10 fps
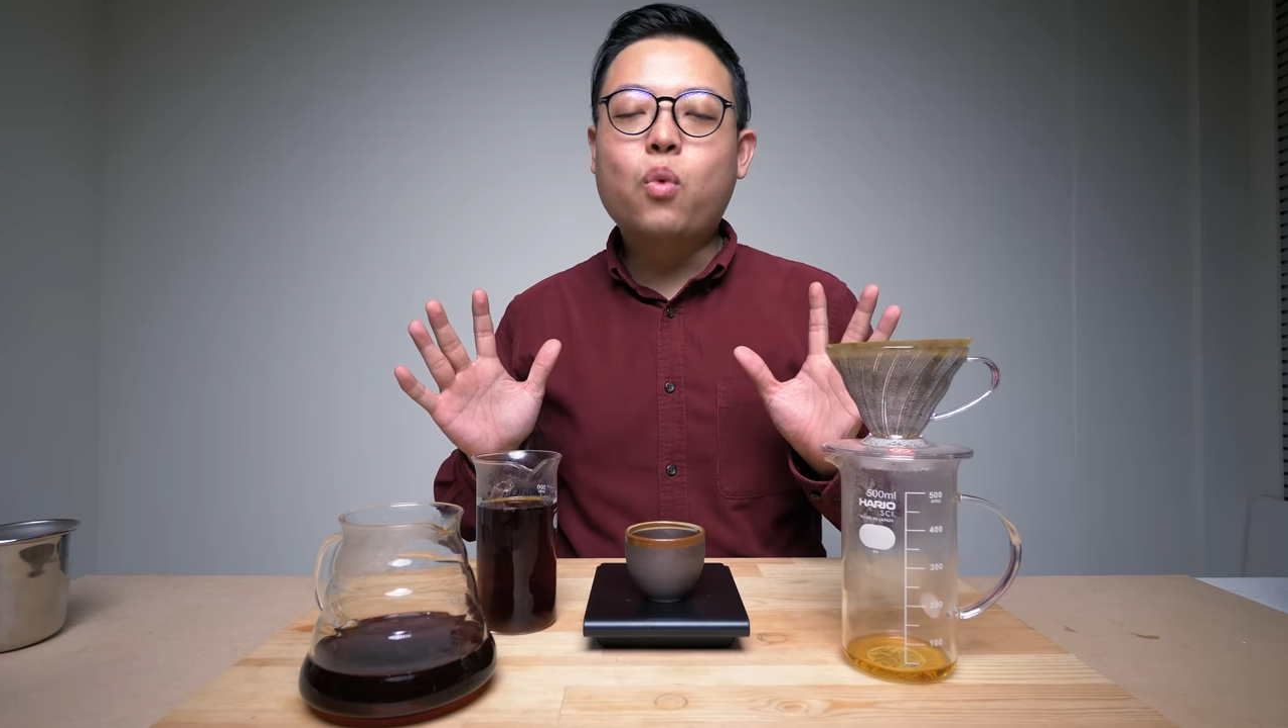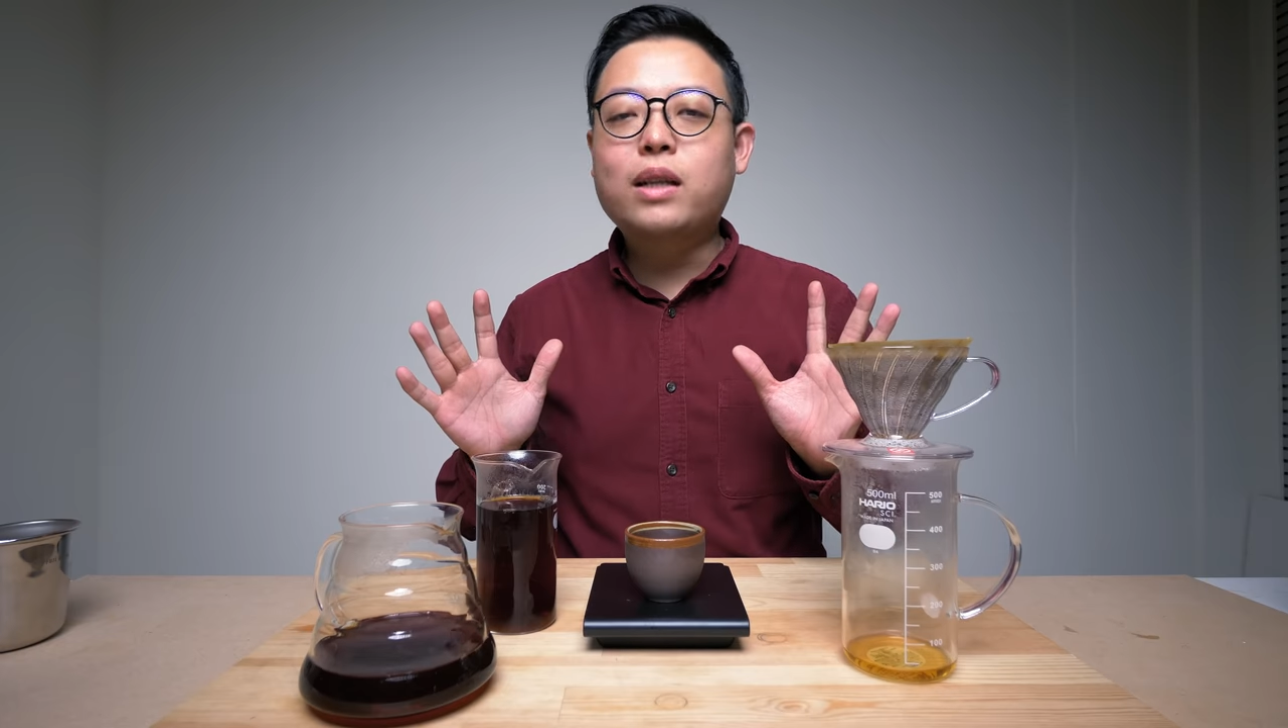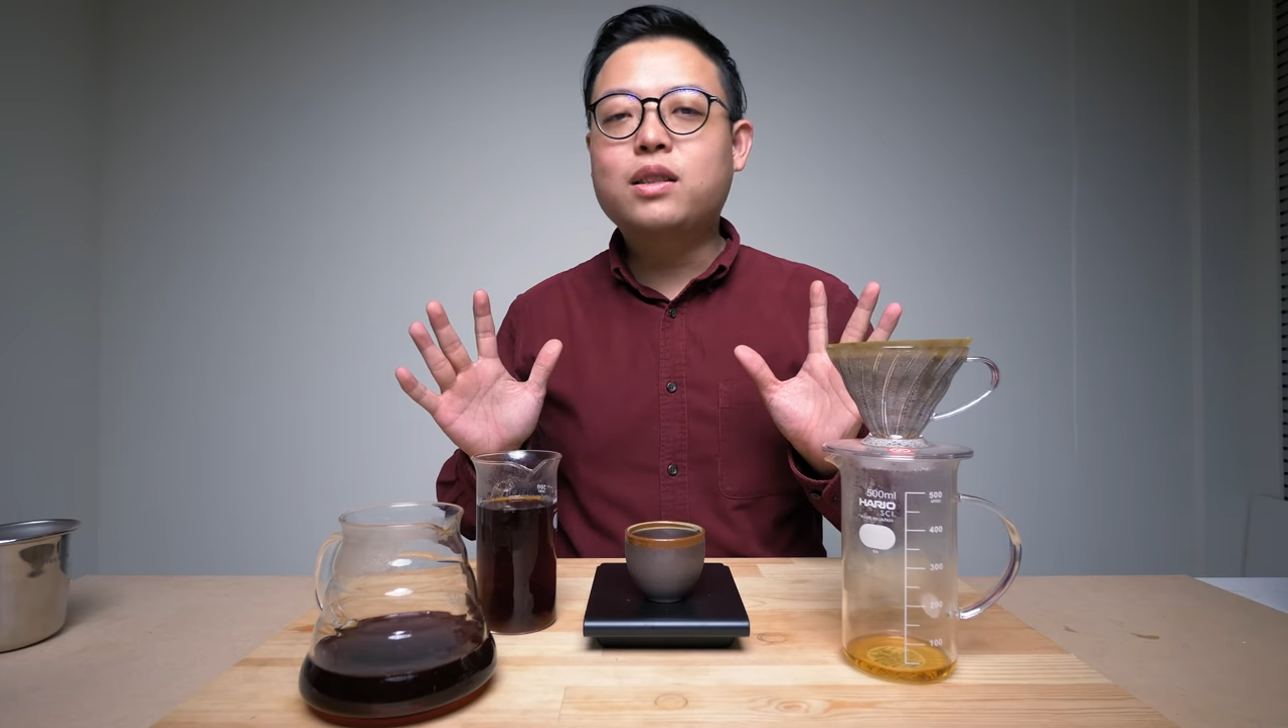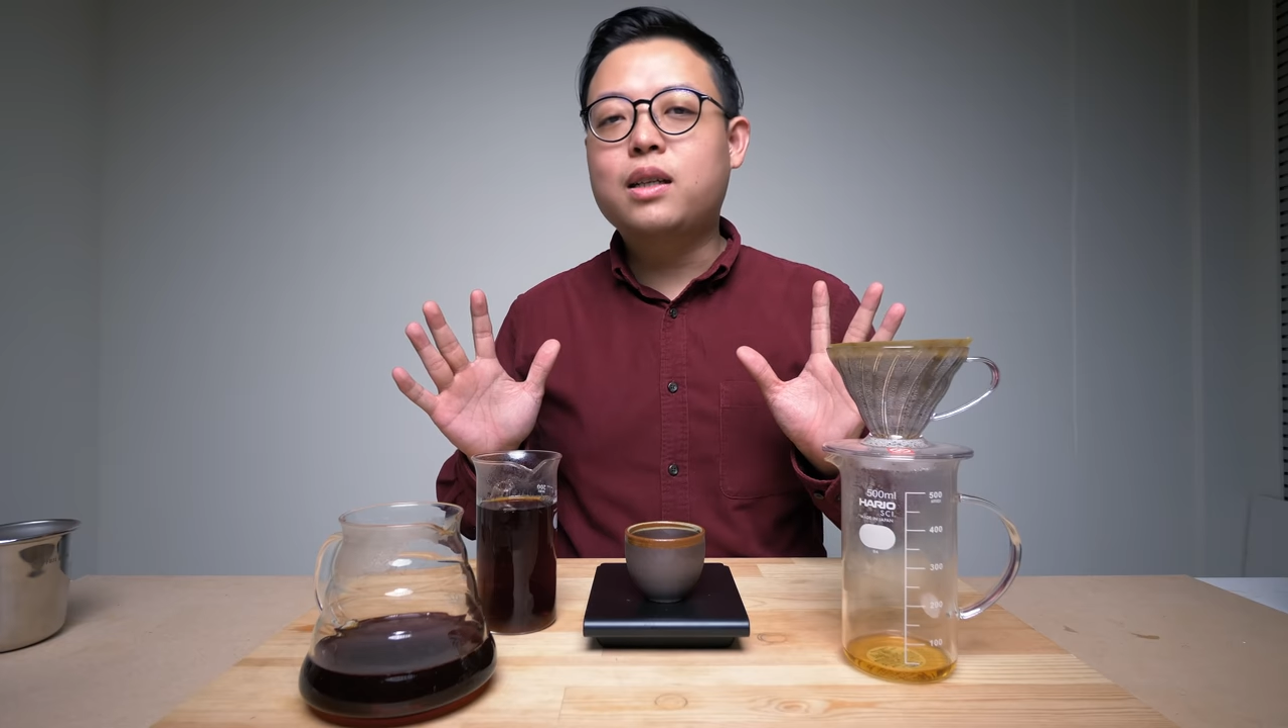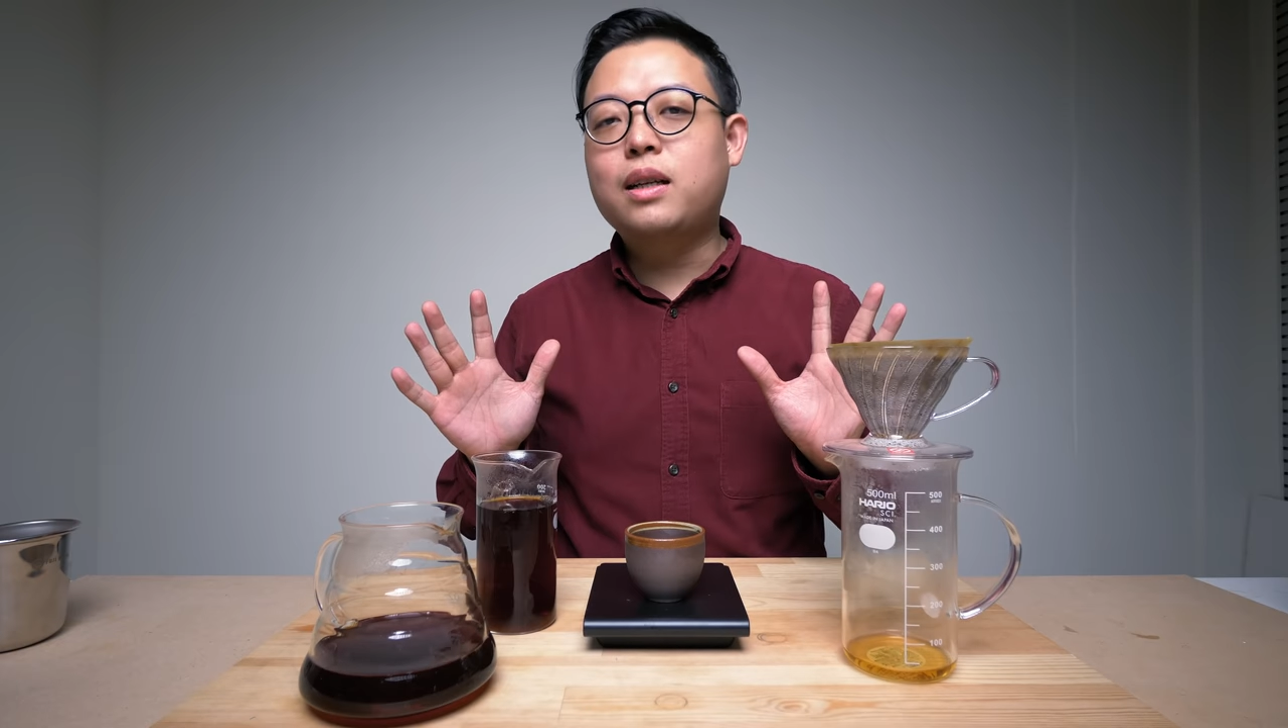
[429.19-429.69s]

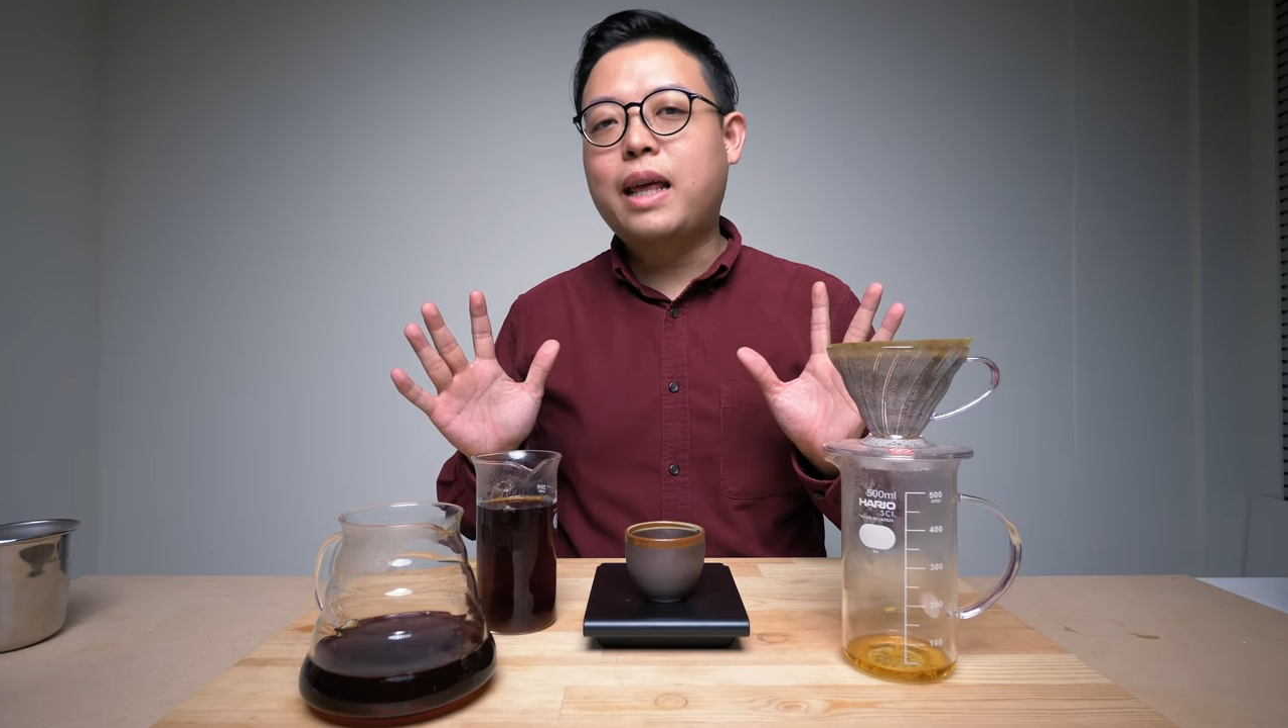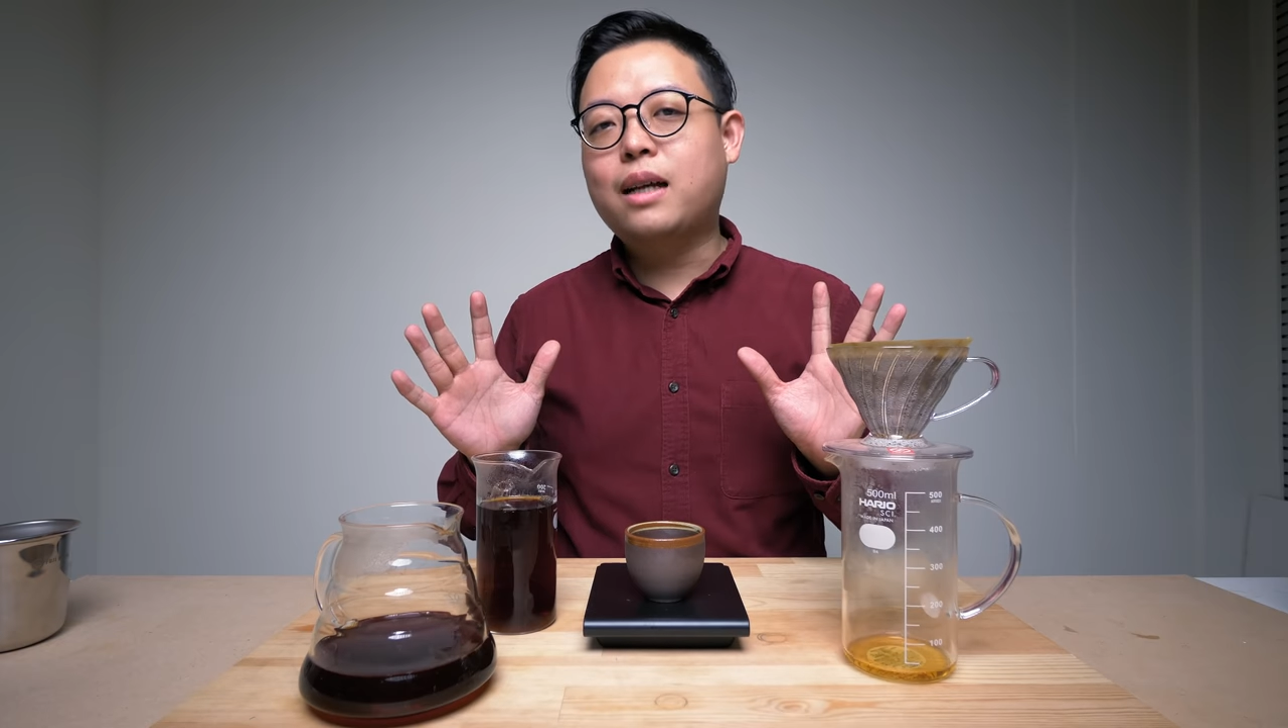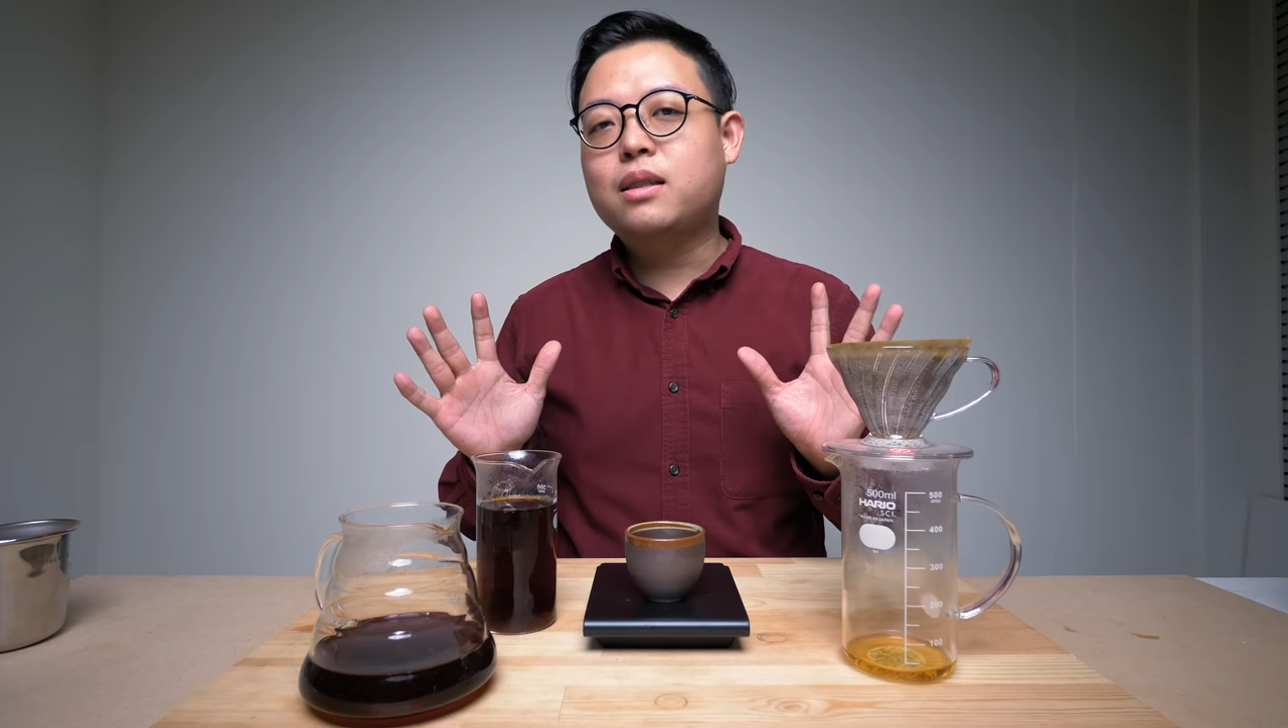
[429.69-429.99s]
完成了两